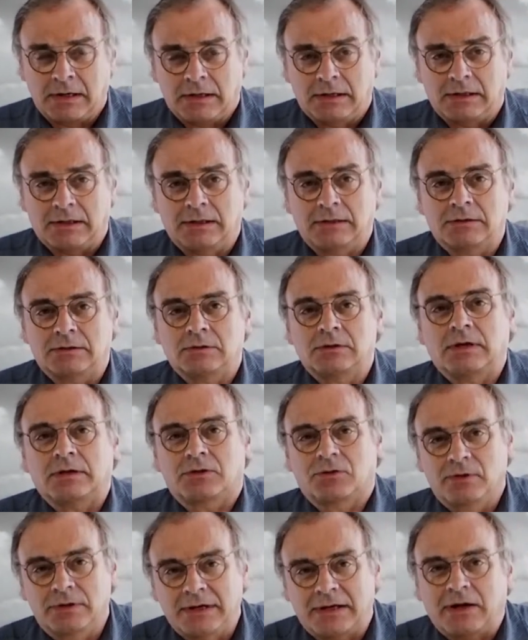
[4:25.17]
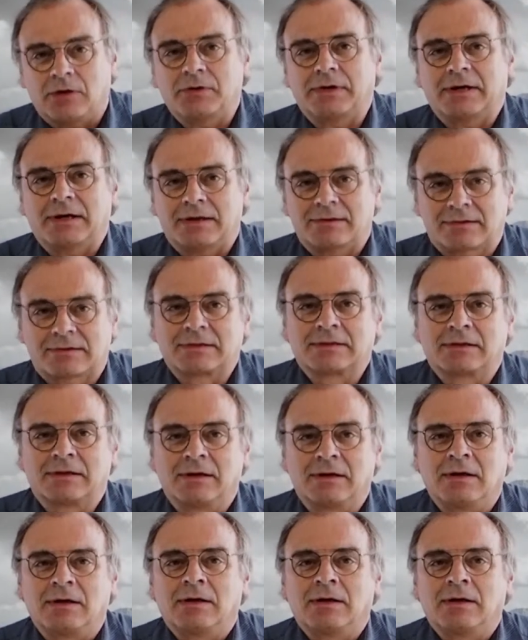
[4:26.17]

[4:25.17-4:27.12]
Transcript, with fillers: Ja, natürlich auch die ganzen